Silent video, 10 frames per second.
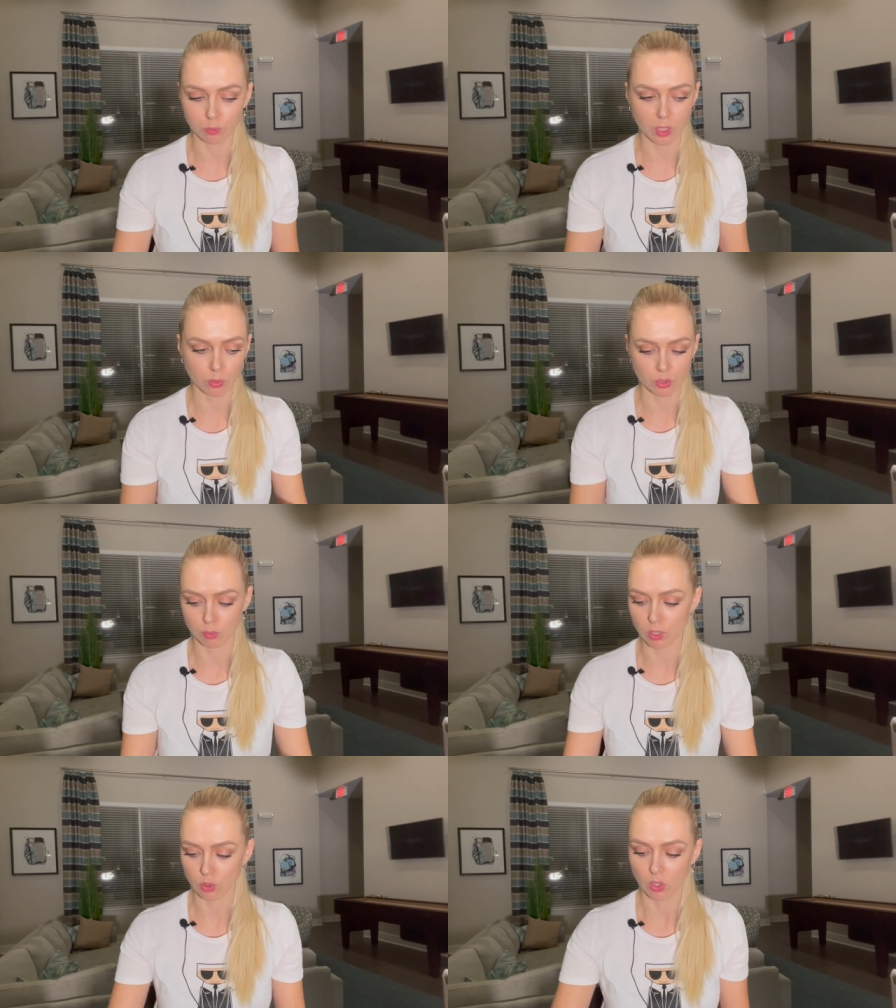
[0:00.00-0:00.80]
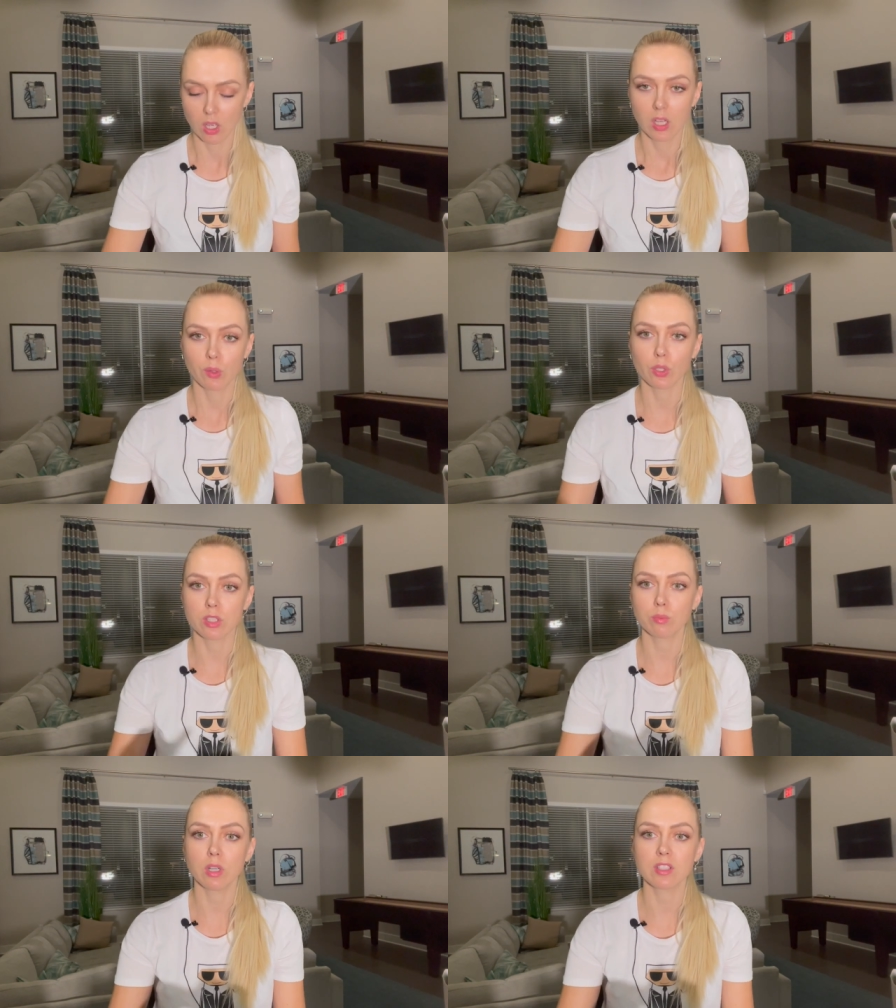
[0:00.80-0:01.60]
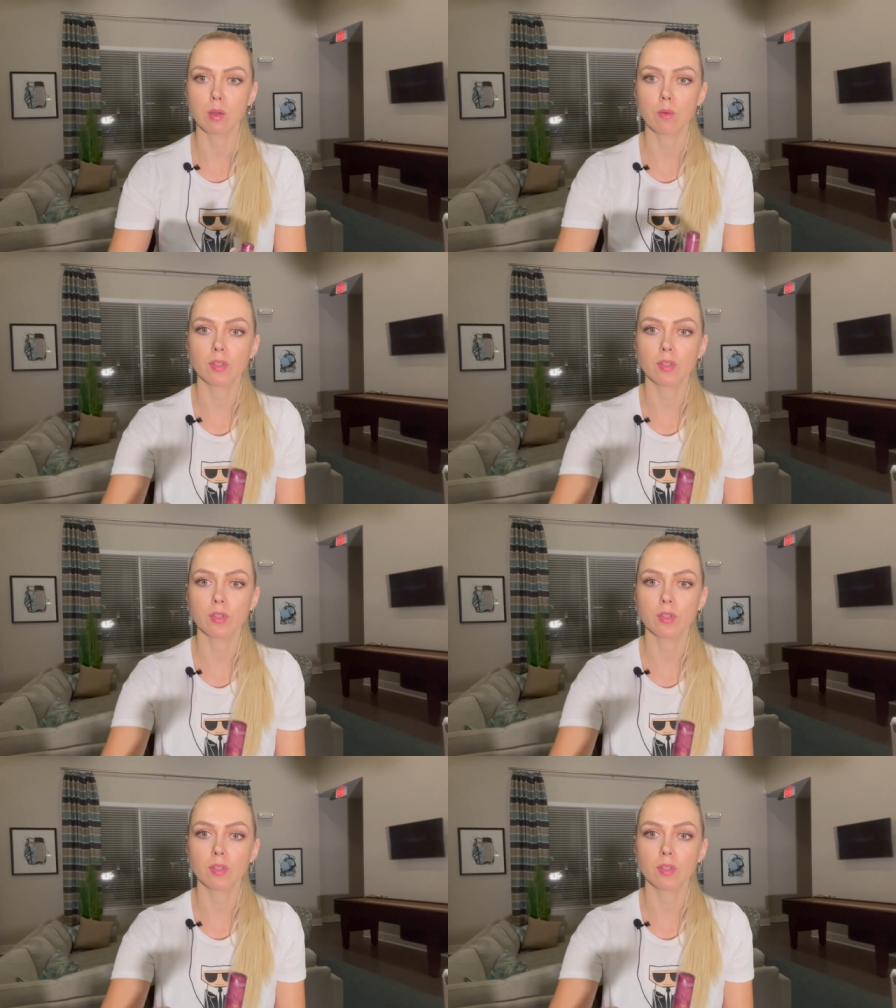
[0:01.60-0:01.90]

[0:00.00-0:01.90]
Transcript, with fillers: я просто мажу вот этим бальзамом.